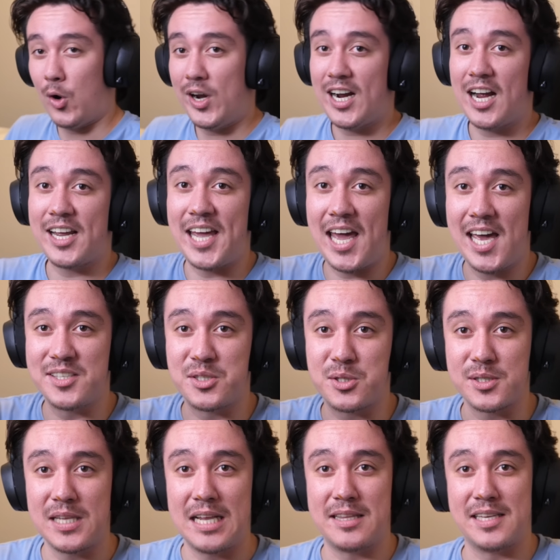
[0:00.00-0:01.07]
これが芸
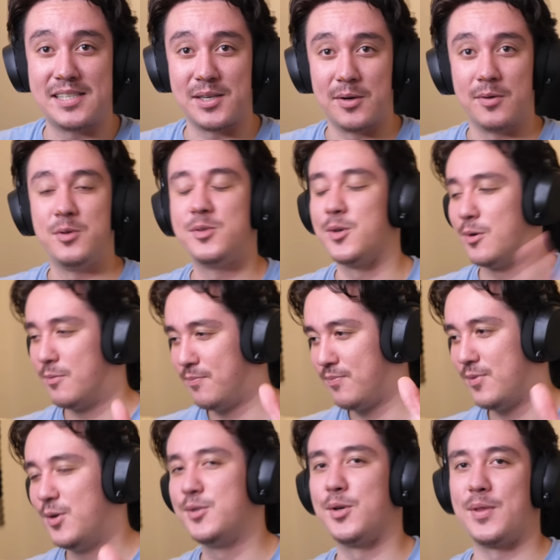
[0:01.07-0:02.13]
術なんですよ嘘
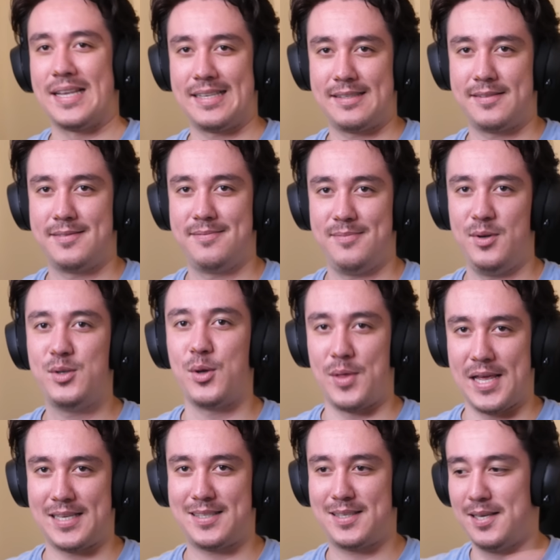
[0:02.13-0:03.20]
嘘です嘘
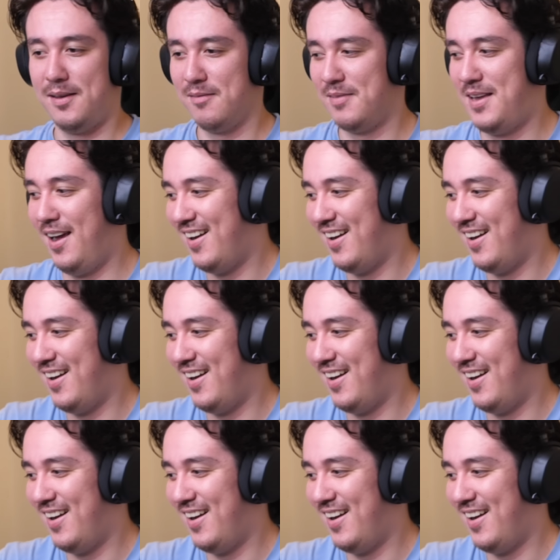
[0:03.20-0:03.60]
です